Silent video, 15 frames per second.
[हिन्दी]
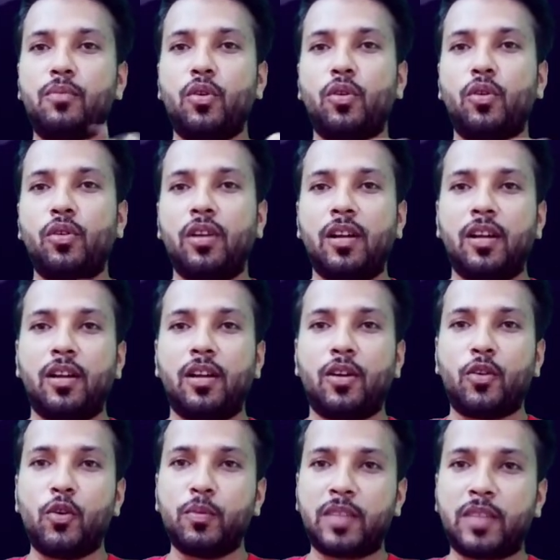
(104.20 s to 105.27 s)
वो
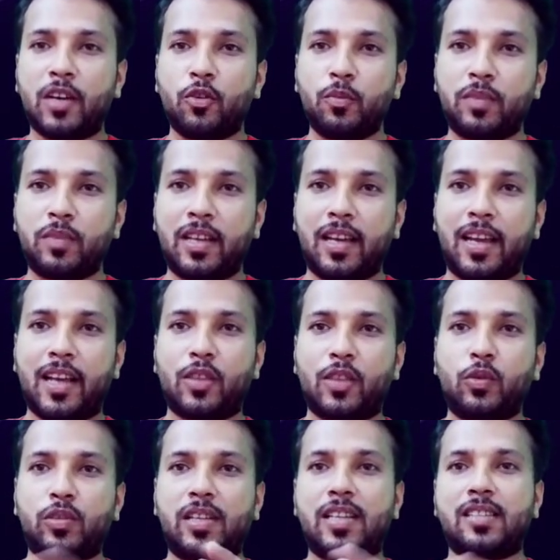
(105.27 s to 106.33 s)
घूमते घूमते एक
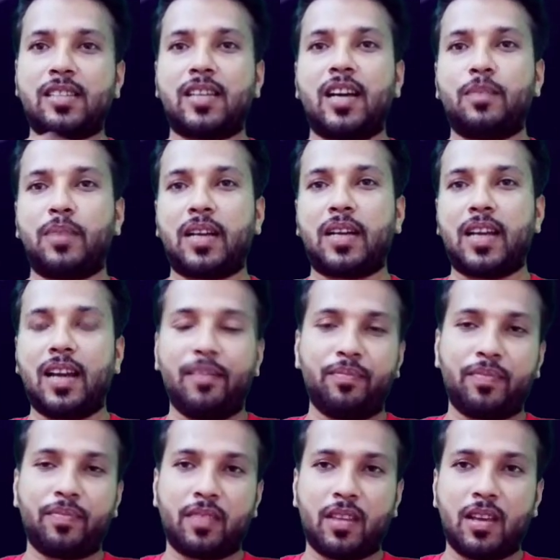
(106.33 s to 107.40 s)
दूसरे स्थान पर गया
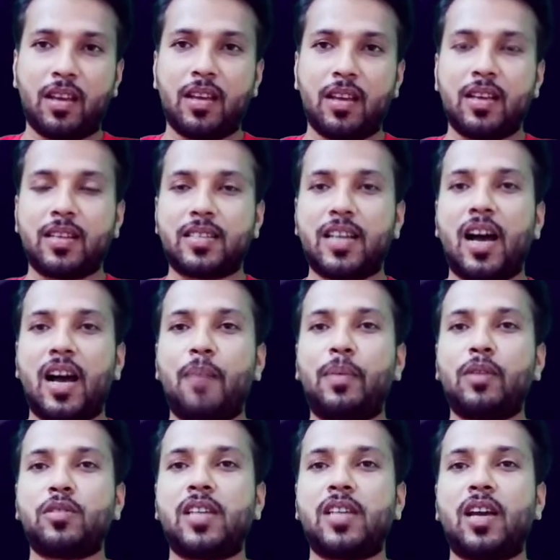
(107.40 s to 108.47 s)
जहाँ
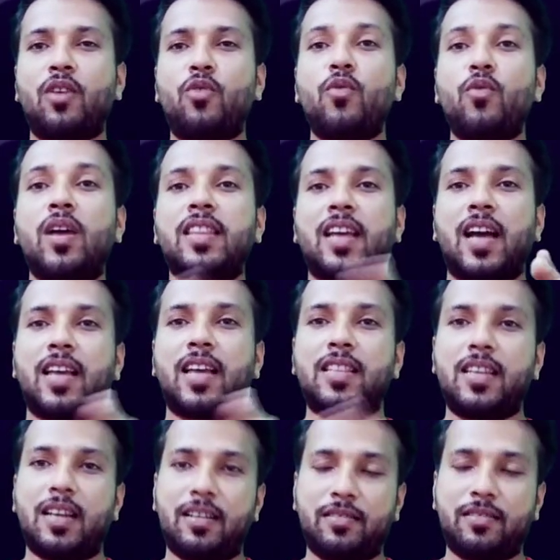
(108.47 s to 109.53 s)
पर उसे एक कुआं दिखाई
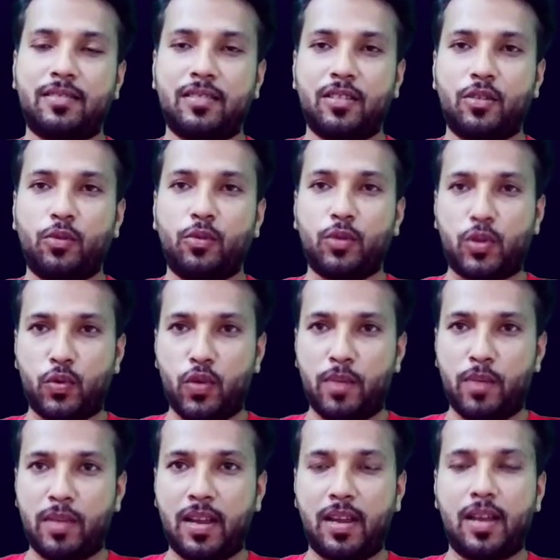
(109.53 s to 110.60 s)
दिया उस
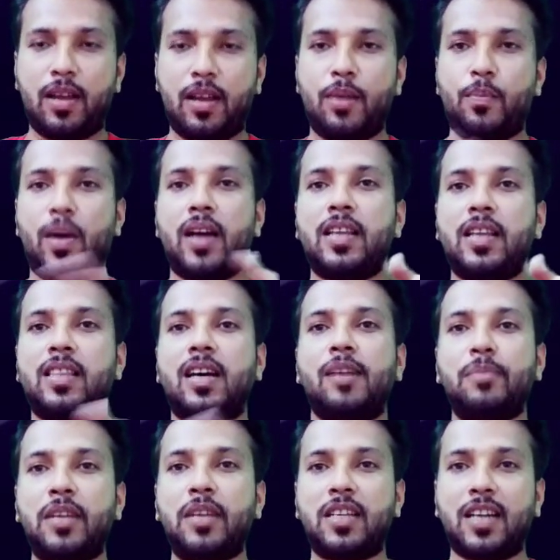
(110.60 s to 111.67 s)
कुएं में पानी
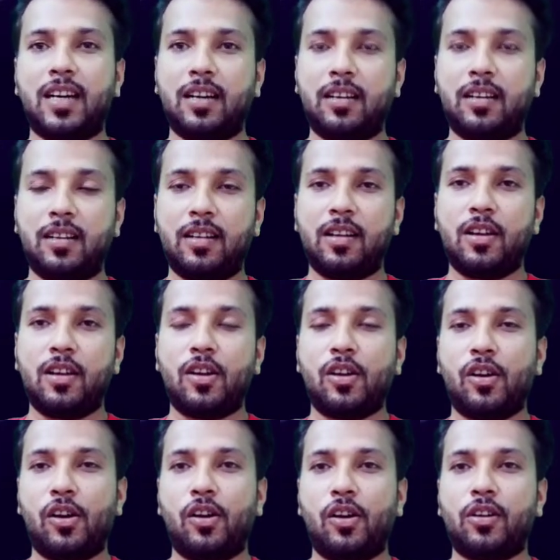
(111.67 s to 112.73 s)
था मीठा
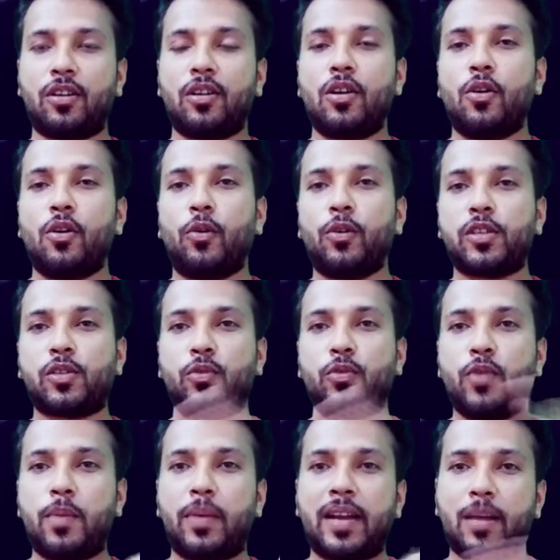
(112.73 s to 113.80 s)
और उस
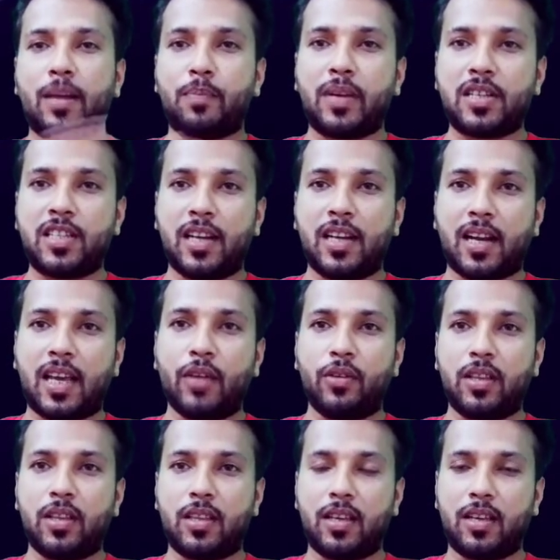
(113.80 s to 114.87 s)
कुएं पर एक पर्ची रखी
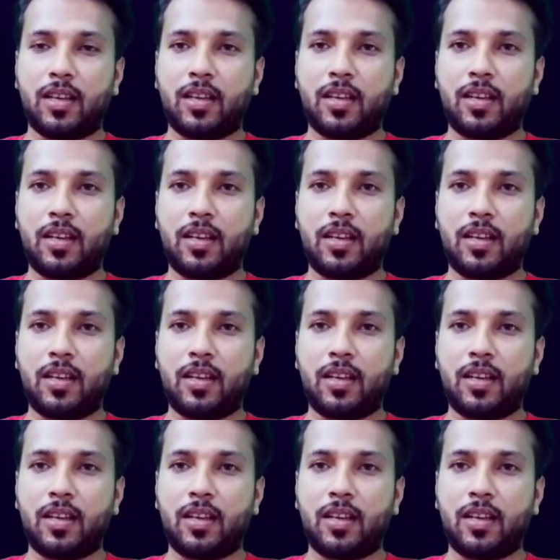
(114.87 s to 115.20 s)
हुई थी